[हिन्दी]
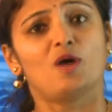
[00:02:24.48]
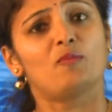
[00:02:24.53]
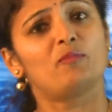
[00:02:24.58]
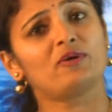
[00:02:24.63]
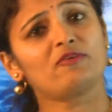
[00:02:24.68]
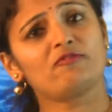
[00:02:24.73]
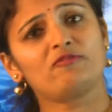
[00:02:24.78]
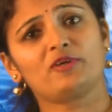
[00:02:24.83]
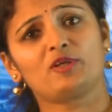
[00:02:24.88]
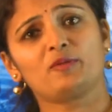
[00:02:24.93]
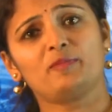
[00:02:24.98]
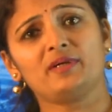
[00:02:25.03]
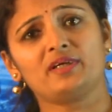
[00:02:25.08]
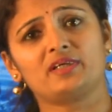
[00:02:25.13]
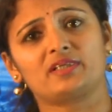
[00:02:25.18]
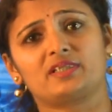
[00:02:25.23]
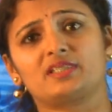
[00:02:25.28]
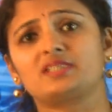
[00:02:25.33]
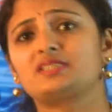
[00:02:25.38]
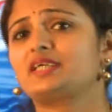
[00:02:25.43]
पर फिर भी
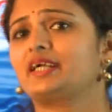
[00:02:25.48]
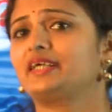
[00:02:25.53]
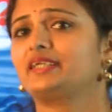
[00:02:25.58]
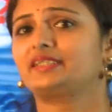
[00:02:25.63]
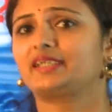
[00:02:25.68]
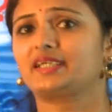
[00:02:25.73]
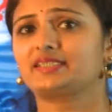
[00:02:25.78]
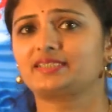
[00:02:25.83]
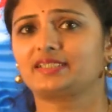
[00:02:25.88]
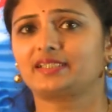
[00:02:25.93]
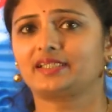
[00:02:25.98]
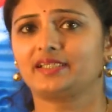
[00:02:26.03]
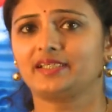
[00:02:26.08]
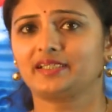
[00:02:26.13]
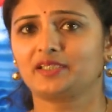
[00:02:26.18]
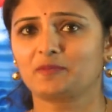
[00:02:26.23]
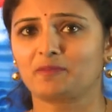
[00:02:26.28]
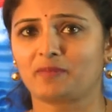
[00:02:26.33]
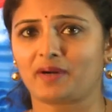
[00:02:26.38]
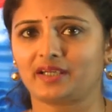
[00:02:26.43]
डिसाइड कैसे करें
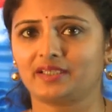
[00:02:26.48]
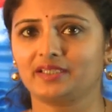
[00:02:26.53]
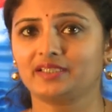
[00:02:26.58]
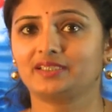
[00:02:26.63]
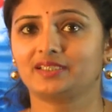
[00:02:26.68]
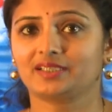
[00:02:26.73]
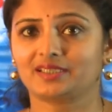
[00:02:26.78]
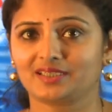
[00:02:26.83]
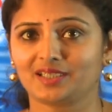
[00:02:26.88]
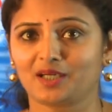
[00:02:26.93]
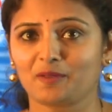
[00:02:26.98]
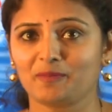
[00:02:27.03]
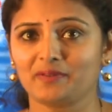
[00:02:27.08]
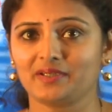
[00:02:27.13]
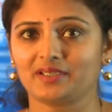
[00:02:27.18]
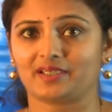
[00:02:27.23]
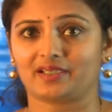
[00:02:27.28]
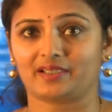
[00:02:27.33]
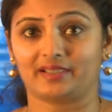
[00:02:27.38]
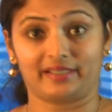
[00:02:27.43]
कि पानी कितना
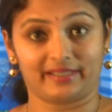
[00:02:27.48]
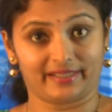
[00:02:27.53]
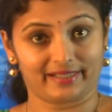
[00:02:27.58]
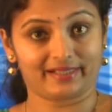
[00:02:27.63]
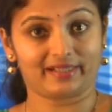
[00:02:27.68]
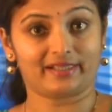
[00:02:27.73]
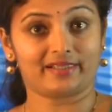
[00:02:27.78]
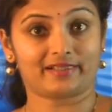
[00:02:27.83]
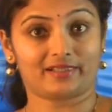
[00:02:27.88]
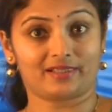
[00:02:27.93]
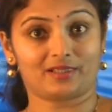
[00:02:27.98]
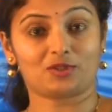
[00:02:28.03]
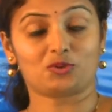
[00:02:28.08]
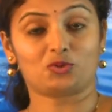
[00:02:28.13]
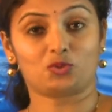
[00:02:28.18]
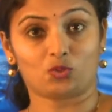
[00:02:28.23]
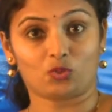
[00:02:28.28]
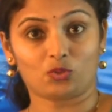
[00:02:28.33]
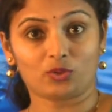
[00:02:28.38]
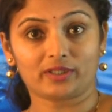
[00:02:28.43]
पिए डेढ़ लीटर
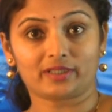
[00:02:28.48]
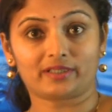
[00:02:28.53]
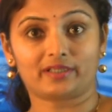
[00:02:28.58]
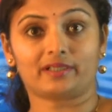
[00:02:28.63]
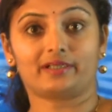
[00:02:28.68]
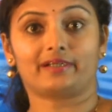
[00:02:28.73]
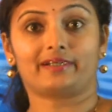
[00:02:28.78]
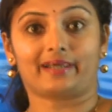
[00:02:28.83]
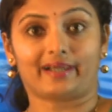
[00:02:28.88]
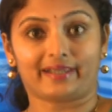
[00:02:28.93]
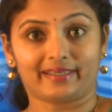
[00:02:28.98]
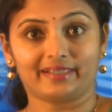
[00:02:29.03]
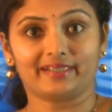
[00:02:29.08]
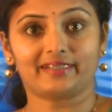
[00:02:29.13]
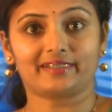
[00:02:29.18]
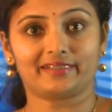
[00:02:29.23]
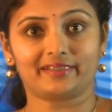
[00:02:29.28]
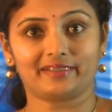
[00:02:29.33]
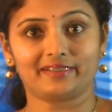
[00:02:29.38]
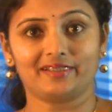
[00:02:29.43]
दो लीटर ढाई
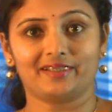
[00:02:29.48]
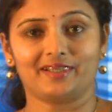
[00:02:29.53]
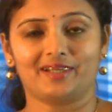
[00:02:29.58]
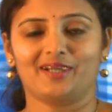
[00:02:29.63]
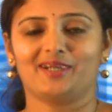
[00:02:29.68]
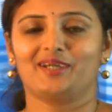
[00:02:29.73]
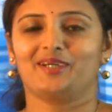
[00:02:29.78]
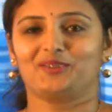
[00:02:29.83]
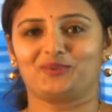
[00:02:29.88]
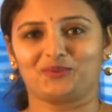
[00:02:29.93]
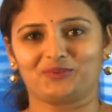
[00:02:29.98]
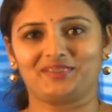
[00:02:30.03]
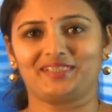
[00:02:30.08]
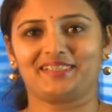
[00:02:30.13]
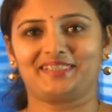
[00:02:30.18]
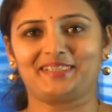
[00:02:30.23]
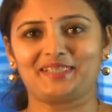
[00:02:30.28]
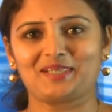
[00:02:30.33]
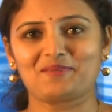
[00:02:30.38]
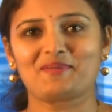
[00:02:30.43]
लीटर तो
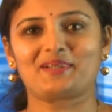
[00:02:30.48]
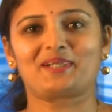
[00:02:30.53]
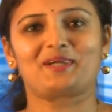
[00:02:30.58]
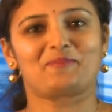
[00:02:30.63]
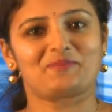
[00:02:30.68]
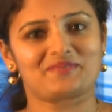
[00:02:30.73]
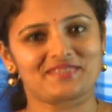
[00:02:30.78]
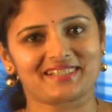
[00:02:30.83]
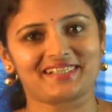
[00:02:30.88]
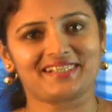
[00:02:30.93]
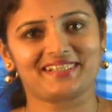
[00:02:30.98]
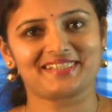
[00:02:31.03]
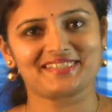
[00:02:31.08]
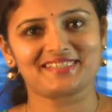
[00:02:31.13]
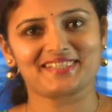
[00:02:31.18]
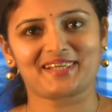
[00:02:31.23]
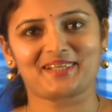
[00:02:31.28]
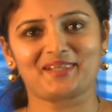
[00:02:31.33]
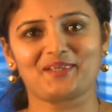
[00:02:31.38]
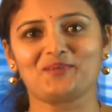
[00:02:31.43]
देखिए मैं कब से कहे
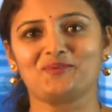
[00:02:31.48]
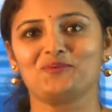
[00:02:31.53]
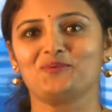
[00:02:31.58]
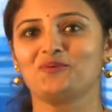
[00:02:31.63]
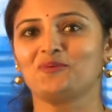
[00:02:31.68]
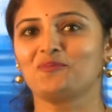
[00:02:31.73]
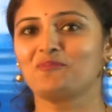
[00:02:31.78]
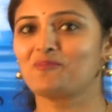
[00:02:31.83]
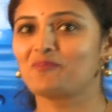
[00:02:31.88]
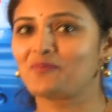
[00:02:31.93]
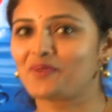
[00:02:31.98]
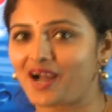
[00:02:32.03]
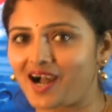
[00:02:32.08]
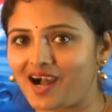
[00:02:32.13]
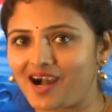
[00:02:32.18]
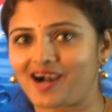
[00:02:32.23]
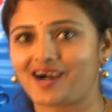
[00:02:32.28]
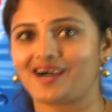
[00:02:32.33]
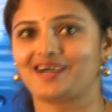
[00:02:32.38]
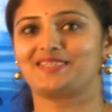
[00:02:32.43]
जा रही हूं
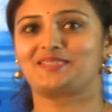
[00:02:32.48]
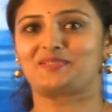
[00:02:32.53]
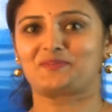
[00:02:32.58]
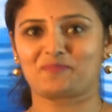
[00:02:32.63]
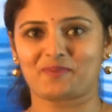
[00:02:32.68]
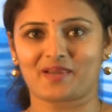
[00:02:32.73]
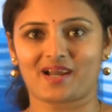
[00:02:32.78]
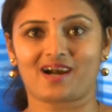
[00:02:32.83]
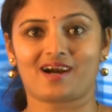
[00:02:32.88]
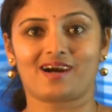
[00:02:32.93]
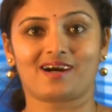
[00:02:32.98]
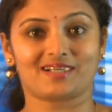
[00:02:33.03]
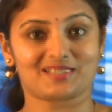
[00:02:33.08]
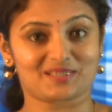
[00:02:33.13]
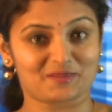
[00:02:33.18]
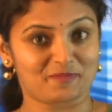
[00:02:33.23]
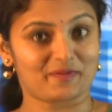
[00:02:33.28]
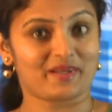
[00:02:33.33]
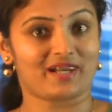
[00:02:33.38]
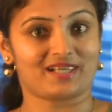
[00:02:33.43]
प्यास प्यास
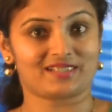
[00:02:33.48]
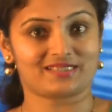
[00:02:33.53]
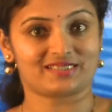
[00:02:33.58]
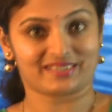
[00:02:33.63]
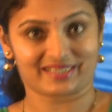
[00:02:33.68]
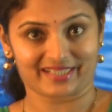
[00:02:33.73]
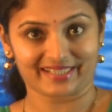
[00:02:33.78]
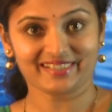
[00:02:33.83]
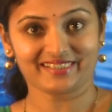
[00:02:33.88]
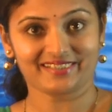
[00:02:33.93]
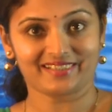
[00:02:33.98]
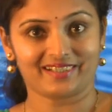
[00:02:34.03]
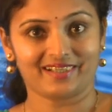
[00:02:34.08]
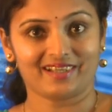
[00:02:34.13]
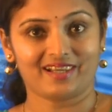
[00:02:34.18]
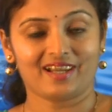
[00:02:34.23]
प्यास राइट